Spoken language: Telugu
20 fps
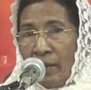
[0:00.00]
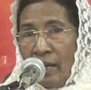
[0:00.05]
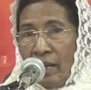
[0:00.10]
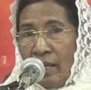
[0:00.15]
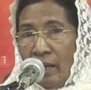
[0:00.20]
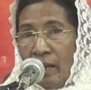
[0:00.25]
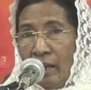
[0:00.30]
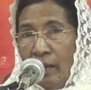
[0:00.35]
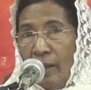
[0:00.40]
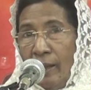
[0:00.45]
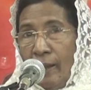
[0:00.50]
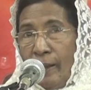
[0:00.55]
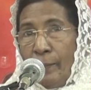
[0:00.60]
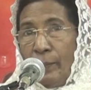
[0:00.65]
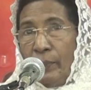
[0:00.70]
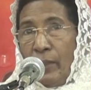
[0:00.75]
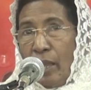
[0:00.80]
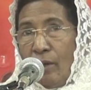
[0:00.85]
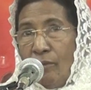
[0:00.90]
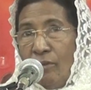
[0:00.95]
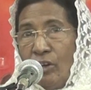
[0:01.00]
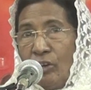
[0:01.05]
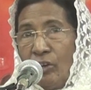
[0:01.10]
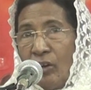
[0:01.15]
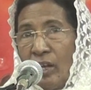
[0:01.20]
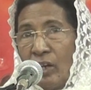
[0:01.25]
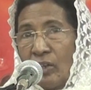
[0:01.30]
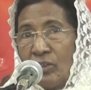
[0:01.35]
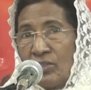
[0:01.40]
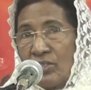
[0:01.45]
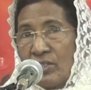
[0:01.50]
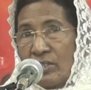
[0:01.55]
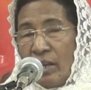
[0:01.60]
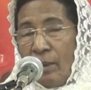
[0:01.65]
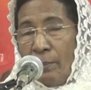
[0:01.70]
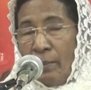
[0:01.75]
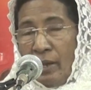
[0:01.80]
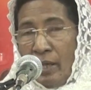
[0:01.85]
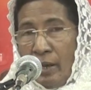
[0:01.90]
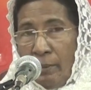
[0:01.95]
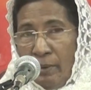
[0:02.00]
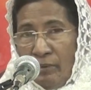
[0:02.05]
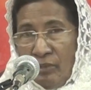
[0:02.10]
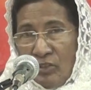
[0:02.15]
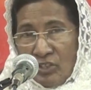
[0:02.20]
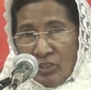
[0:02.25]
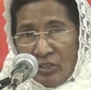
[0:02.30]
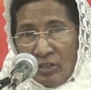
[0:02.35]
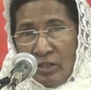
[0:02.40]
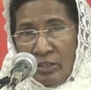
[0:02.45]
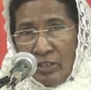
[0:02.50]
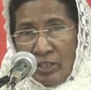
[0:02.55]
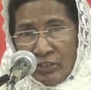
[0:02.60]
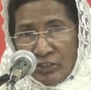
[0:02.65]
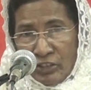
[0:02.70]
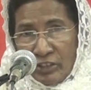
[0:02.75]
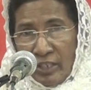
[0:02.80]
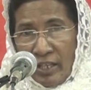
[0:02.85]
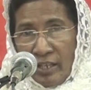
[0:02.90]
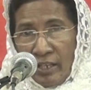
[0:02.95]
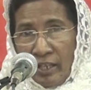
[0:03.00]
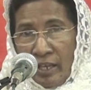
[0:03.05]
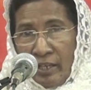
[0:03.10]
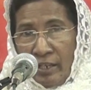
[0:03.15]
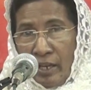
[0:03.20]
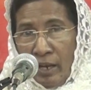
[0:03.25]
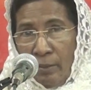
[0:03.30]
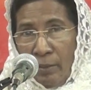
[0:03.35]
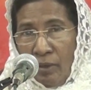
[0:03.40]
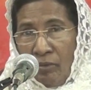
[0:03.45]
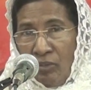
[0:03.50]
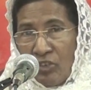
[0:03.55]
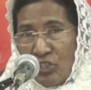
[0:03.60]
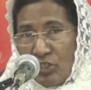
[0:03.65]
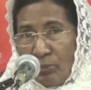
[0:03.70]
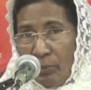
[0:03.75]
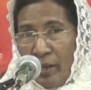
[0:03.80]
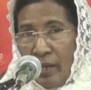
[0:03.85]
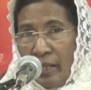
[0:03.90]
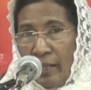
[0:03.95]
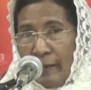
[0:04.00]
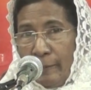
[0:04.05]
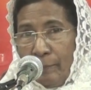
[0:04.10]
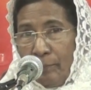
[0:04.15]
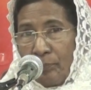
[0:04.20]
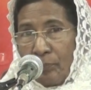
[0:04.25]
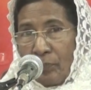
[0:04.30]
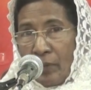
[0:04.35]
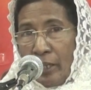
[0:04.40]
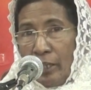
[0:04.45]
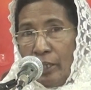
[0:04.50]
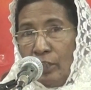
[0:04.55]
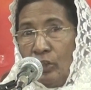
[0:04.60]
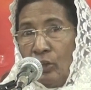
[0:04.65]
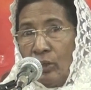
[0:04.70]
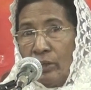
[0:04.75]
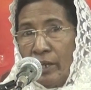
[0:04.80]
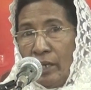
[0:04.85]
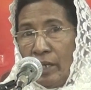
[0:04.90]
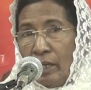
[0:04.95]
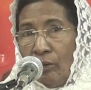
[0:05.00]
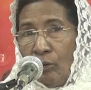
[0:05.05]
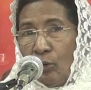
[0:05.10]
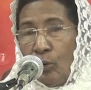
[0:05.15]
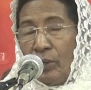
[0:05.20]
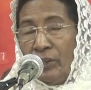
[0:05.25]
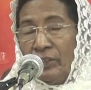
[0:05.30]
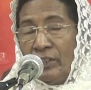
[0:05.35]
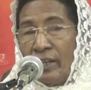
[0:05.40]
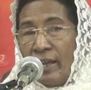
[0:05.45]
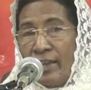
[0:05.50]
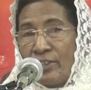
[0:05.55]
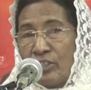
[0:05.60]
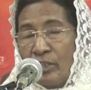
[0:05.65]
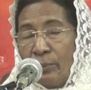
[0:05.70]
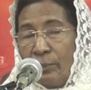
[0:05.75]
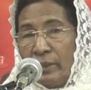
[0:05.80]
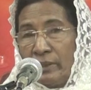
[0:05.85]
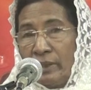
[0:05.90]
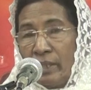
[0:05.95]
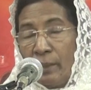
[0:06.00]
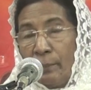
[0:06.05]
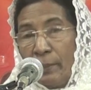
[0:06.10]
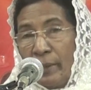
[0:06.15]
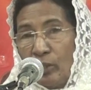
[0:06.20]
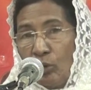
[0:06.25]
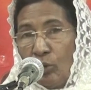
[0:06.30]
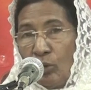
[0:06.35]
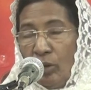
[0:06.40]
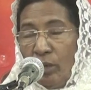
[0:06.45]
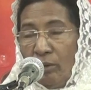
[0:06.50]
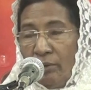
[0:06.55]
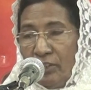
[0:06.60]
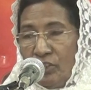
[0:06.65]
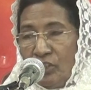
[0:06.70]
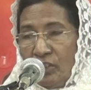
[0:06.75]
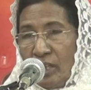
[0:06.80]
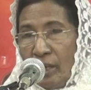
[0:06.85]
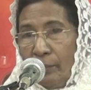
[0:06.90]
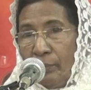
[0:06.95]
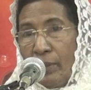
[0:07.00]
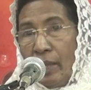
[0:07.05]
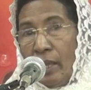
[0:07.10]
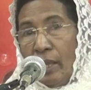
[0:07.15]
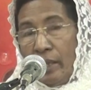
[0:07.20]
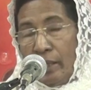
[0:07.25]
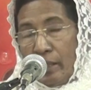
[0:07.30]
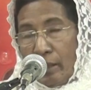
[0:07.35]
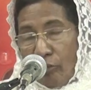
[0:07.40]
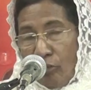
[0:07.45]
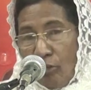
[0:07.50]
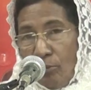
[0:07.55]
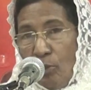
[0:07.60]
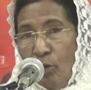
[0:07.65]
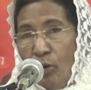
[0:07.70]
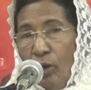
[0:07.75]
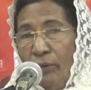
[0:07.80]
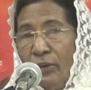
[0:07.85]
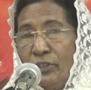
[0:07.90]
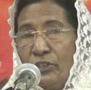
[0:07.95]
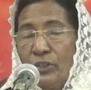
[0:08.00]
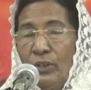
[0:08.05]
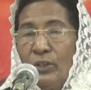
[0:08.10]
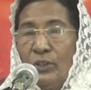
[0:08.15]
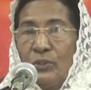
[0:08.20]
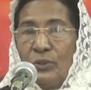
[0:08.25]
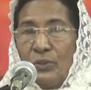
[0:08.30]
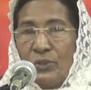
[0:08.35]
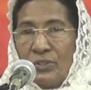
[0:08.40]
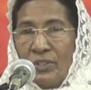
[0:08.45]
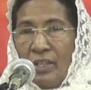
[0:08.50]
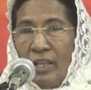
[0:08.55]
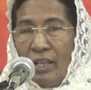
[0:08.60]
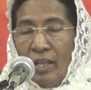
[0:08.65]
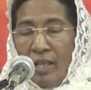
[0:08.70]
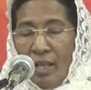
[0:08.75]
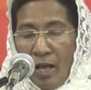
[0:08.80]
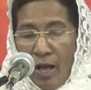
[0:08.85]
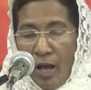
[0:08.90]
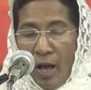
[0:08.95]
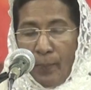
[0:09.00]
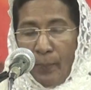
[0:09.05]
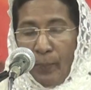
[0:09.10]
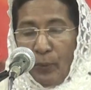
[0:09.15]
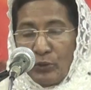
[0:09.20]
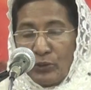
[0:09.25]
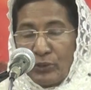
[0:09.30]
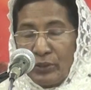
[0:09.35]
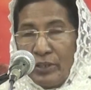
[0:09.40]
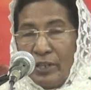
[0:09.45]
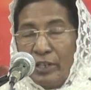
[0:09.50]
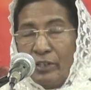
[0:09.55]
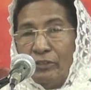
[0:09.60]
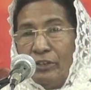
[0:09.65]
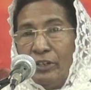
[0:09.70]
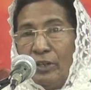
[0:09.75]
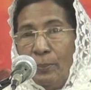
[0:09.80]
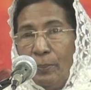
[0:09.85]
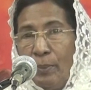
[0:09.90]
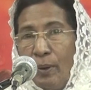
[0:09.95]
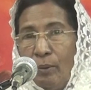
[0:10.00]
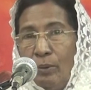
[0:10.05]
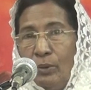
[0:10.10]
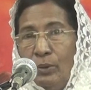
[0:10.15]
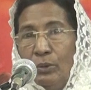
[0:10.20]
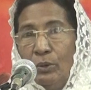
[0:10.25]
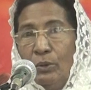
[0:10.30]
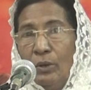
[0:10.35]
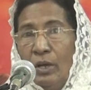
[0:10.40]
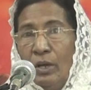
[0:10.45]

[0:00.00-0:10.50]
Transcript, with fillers: బిడ్డారా దేవుని కొరకు శ్రమలు అనుభవించుకోవటానికైనా మనం ఇష్టపడాలి ఇదిగో రెండో కోరింది రాసిన పత్రిక పదకొండవ అధ్యాయం ఇరవై మూడవ వచనంలో చూస్తే అపోస్తులైనటువంటి పౌలు